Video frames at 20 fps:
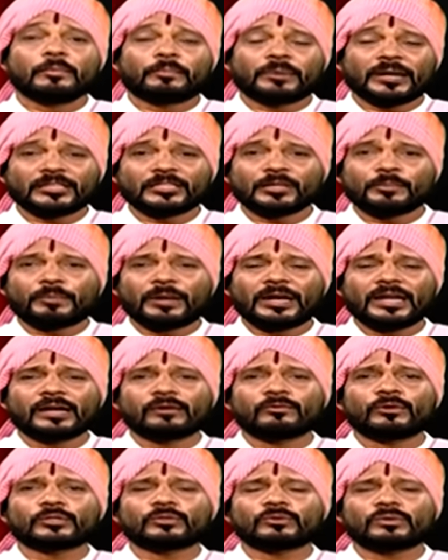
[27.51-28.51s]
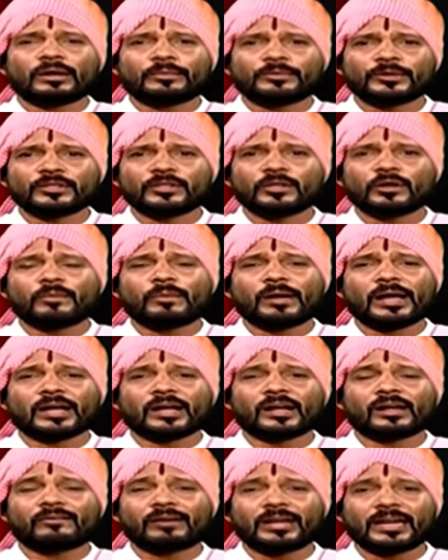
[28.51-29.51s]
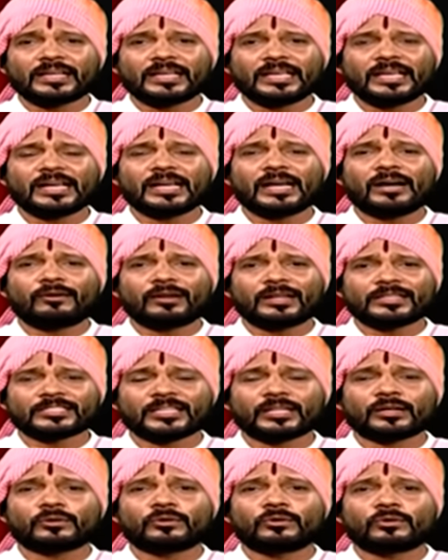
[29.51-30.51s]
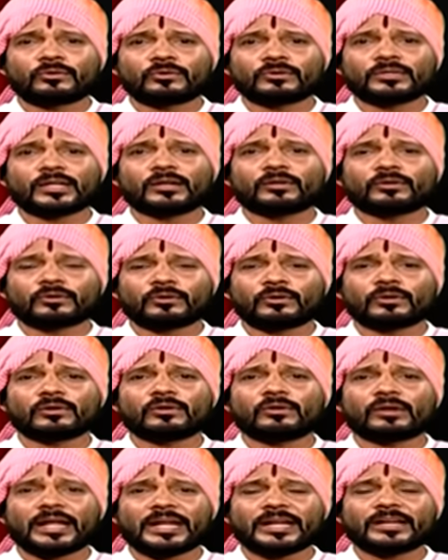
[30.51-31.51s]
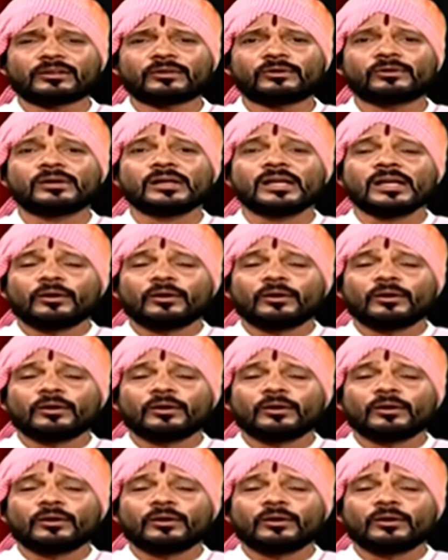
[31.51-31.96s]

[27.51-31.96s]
ప్రతి పల్లెకు పోతురు అభివృద్ధిలో భాగంగా వాళ్ళకి ఏం కావాలి చెరువులు కుంటలు రోడ్లు లైట్లు